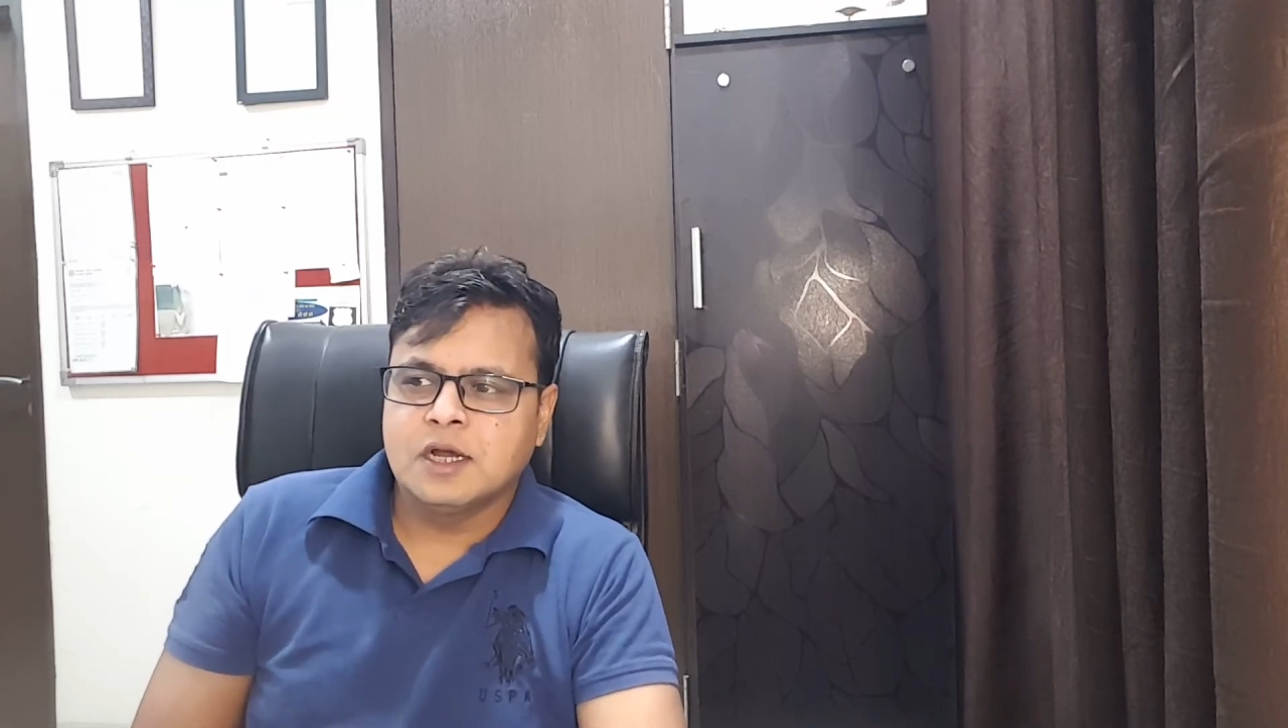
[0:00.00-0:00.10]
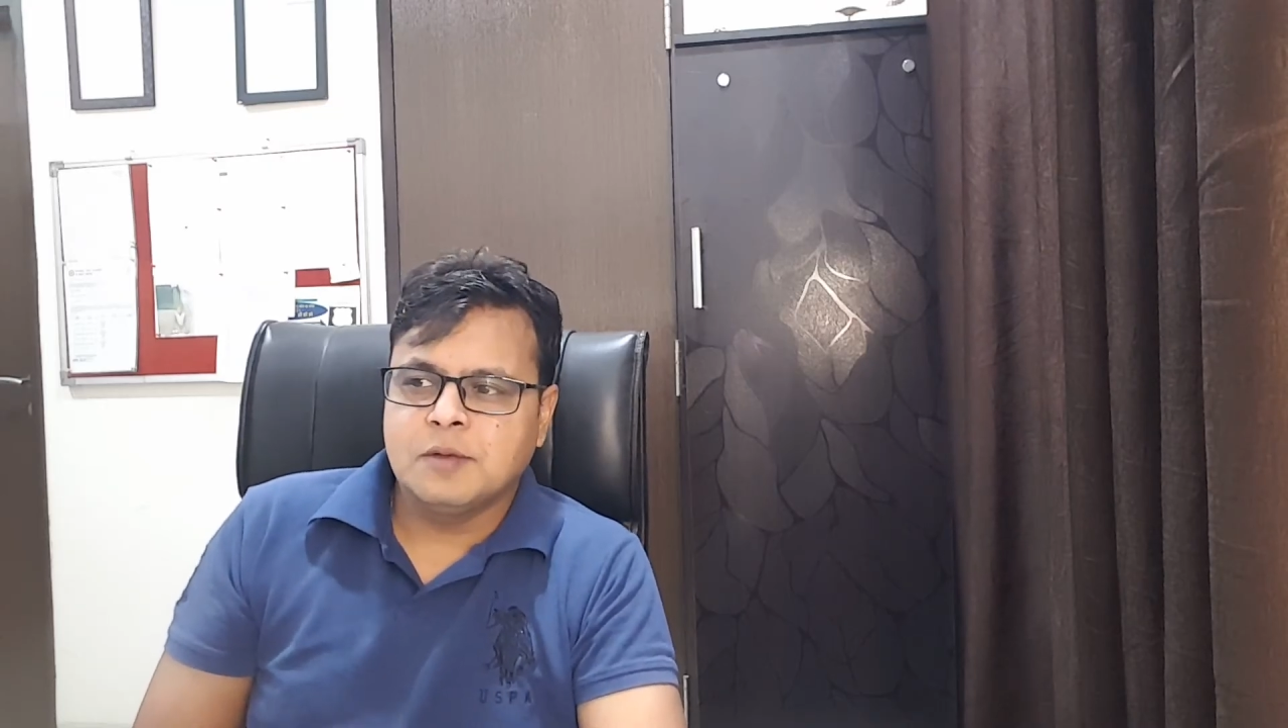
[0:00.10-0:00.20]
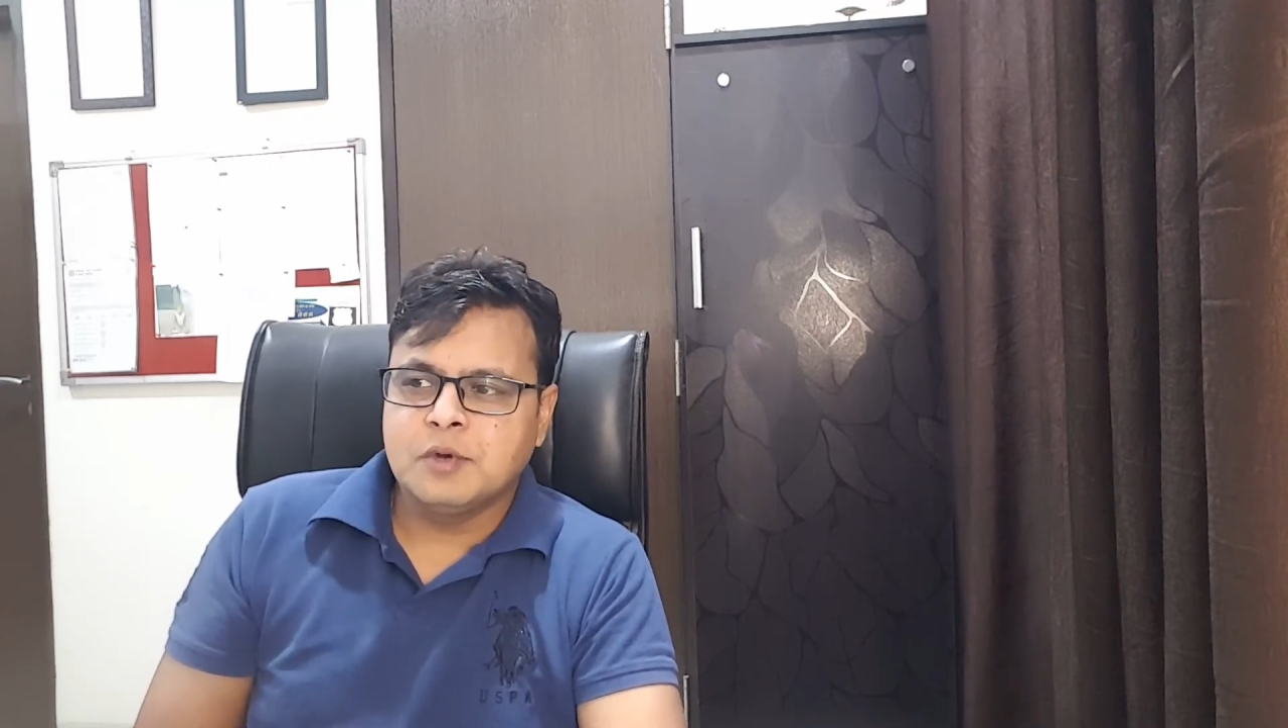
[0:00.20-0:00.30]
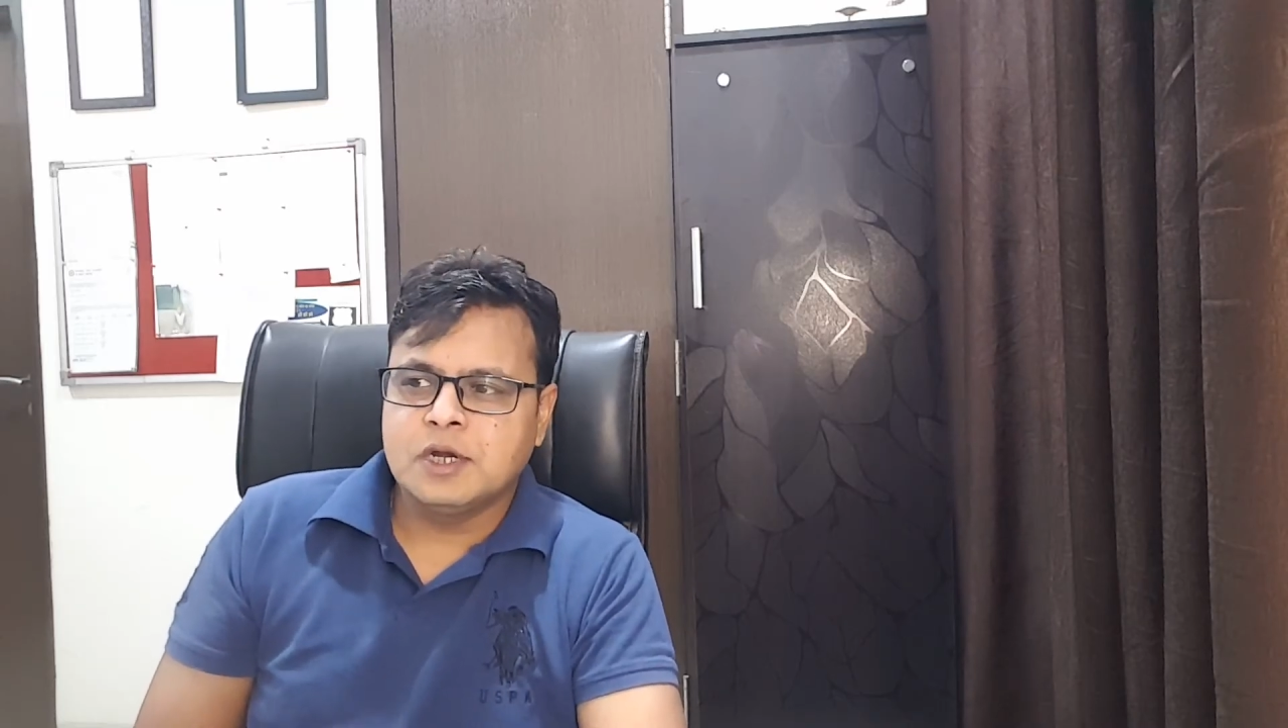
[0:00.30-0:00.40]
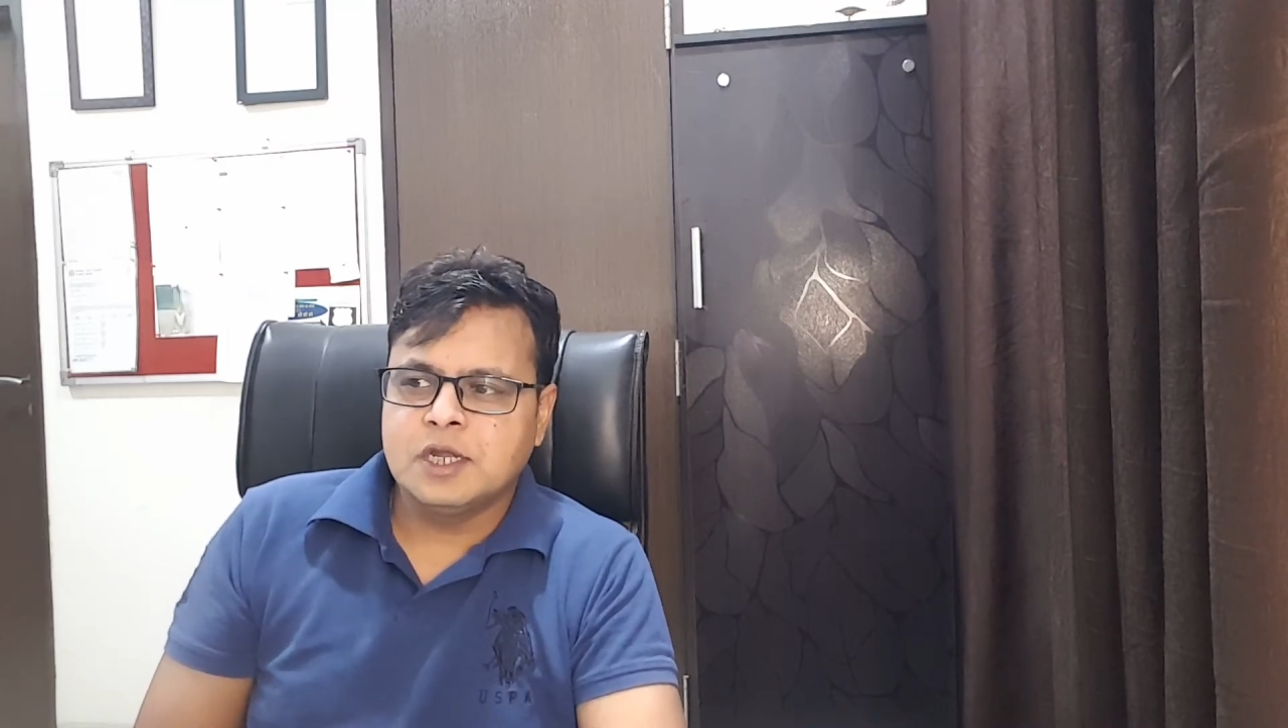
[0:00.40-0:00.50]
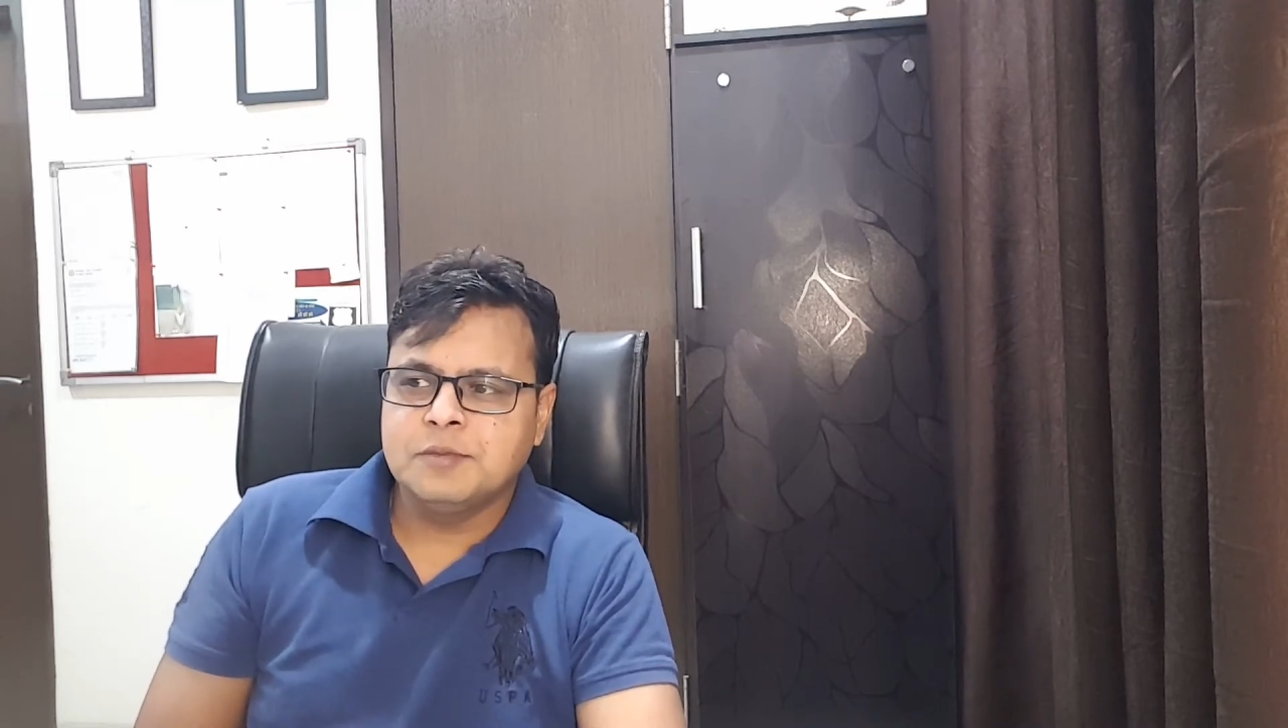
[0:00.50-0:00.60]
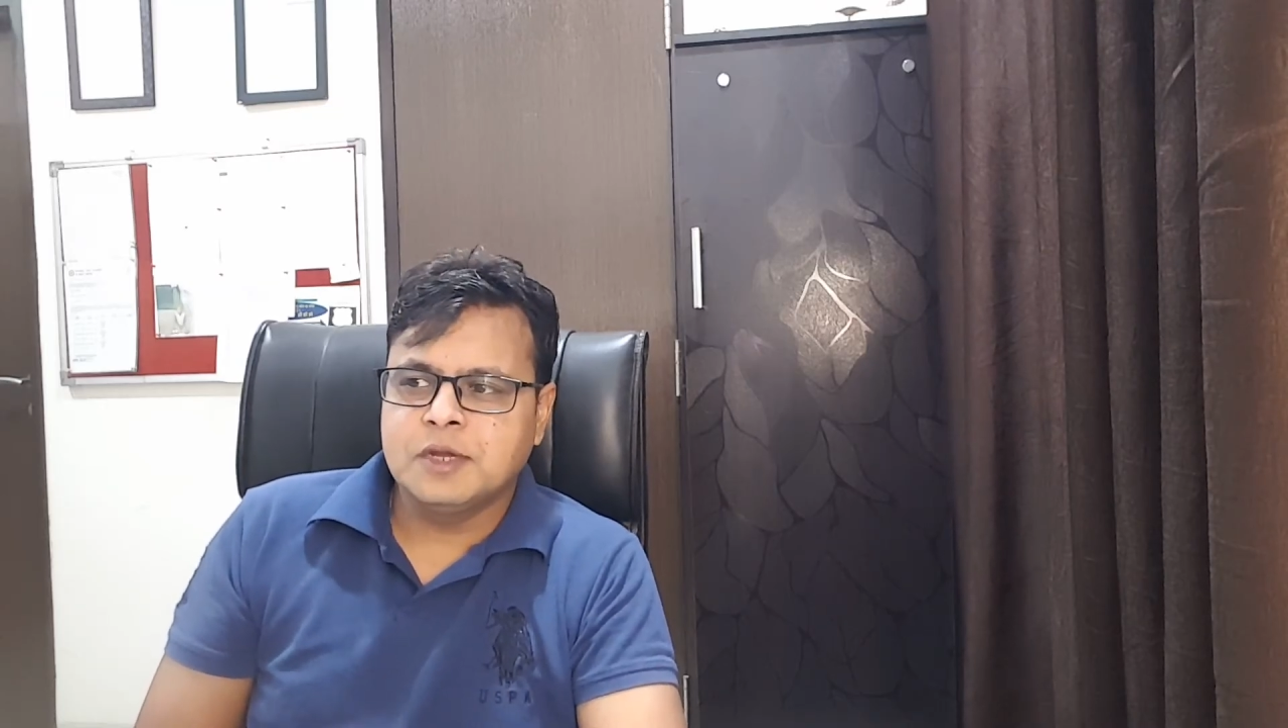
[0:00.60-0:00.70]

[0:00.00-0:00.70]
कमोडिटी